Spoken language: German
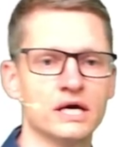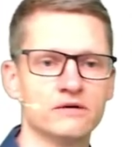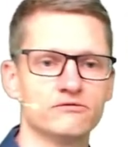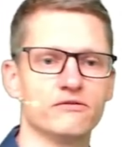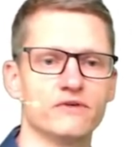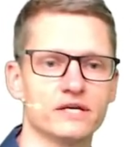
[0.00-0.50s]

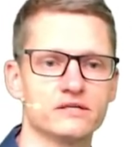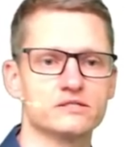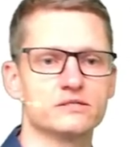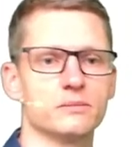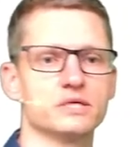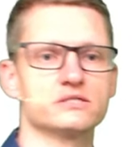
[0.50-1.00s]
Wir werden das
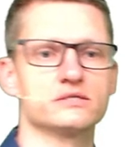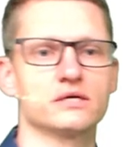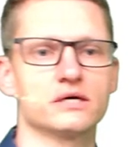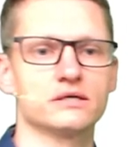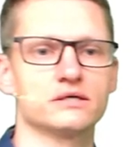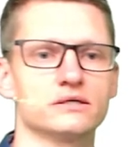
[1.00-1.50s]

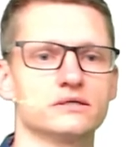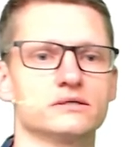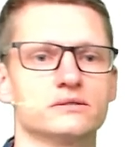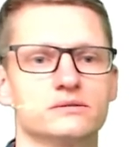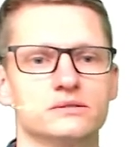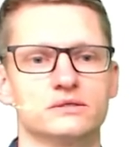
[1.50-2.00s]
Semester,
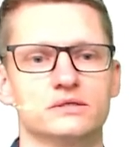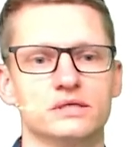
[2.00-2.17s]
äh,